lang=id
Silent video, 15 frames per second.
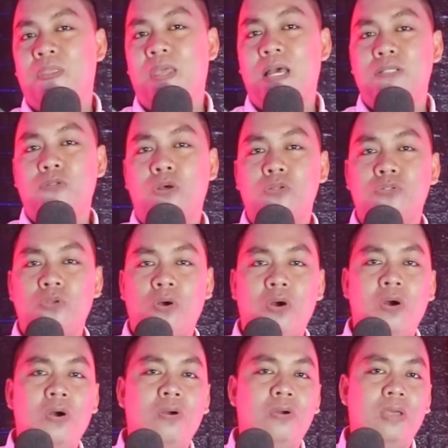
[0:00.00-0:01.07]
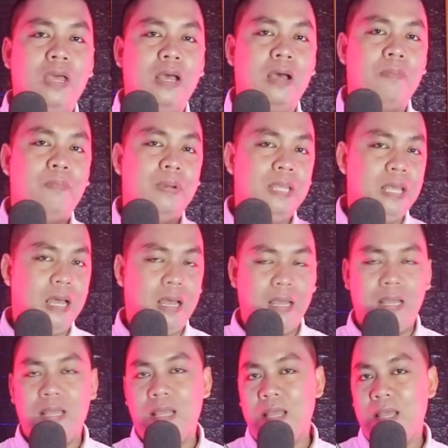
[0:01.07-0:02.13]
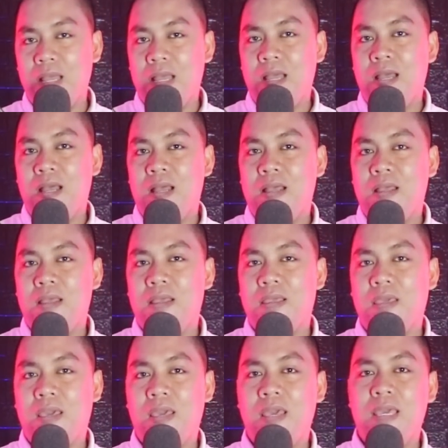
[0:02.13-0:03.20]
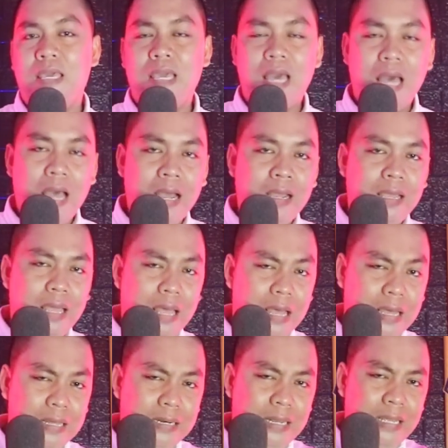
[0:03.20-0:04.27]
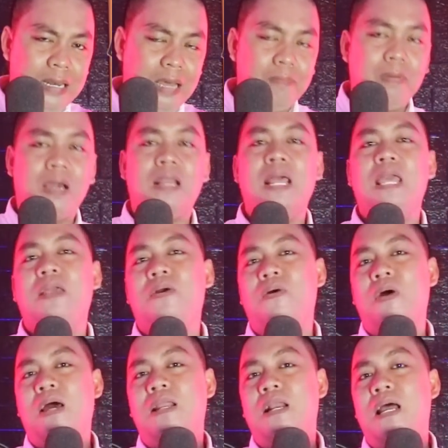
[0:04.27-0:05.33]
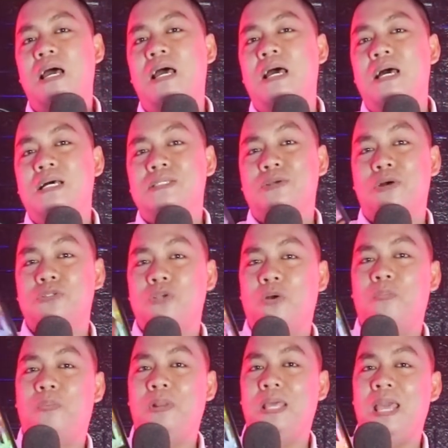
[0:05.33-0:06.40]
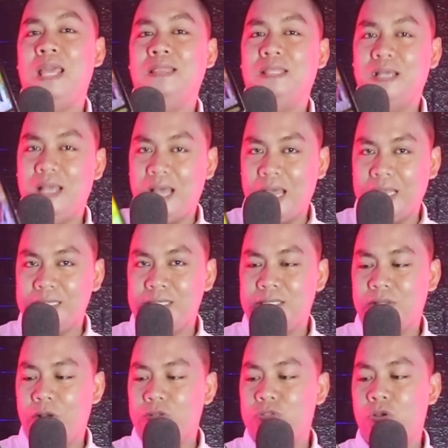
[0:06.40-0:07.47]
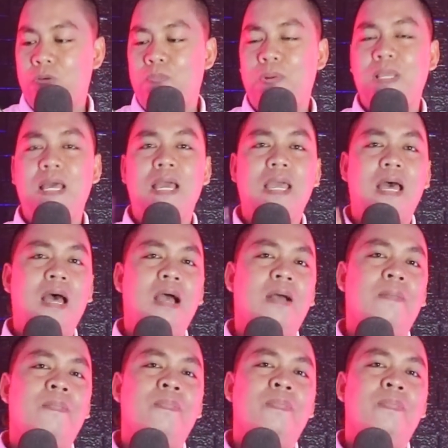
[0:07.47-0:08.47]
ya sosok ya pria oke okay, yang ya didambakan Aiko adalah sosok pria yang tegas sosok pria yang